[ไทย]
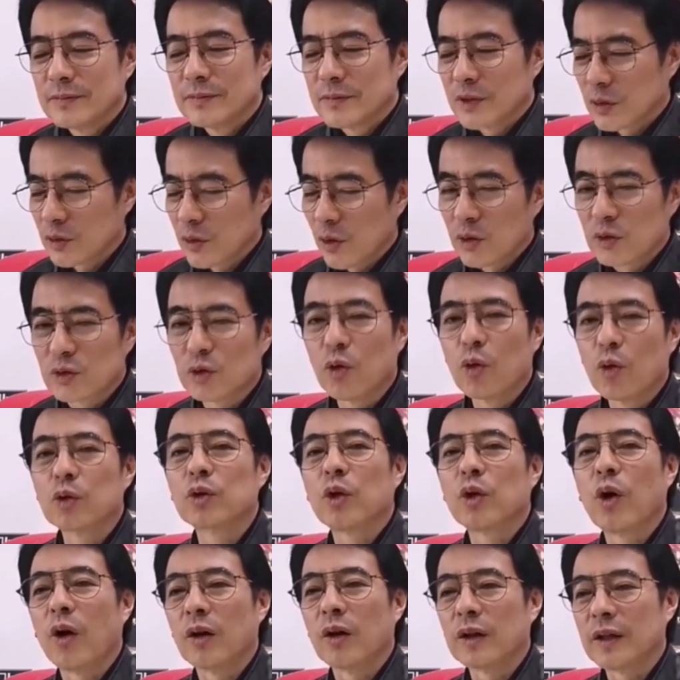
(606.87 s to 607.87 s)
ก็ต้องสู้
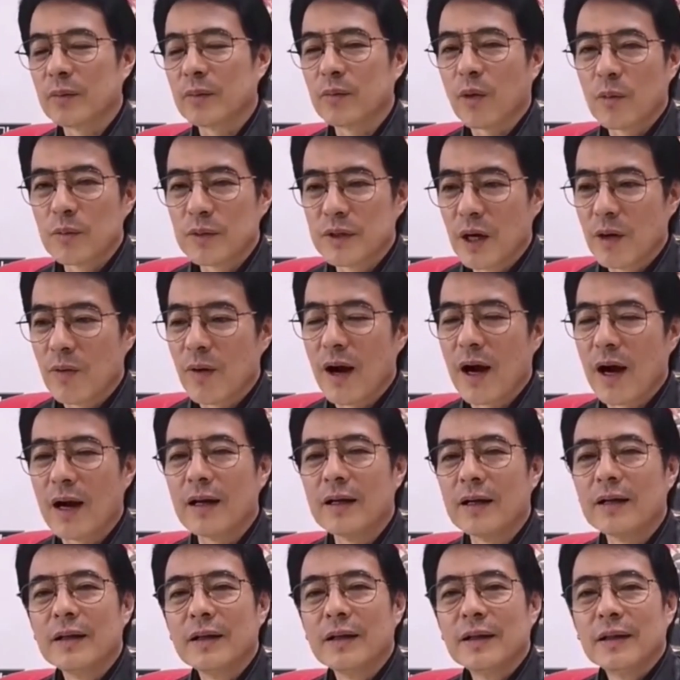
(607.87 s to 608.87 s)
ต่อฉะนั้นผมเชื่อว่า
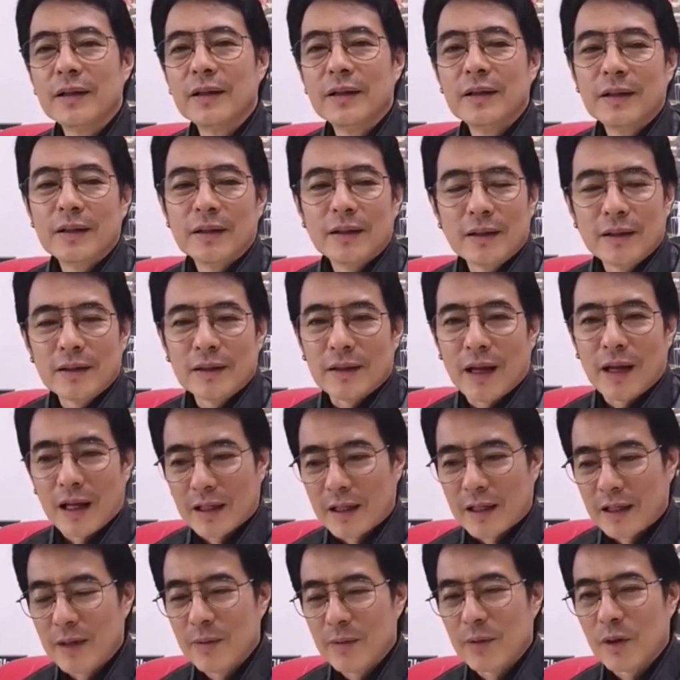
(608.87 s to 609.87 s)
หลัง
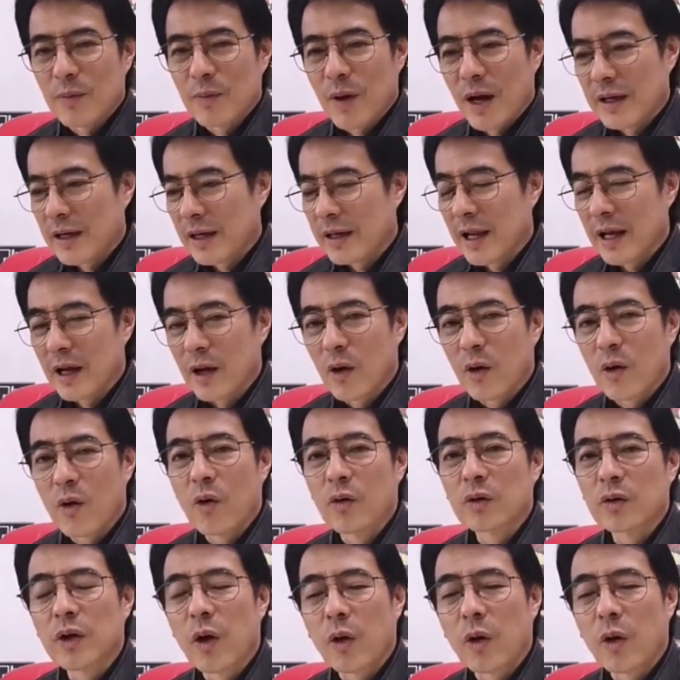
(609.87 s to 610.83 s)
จากนี้เมื่อไปเด็กๆก็คง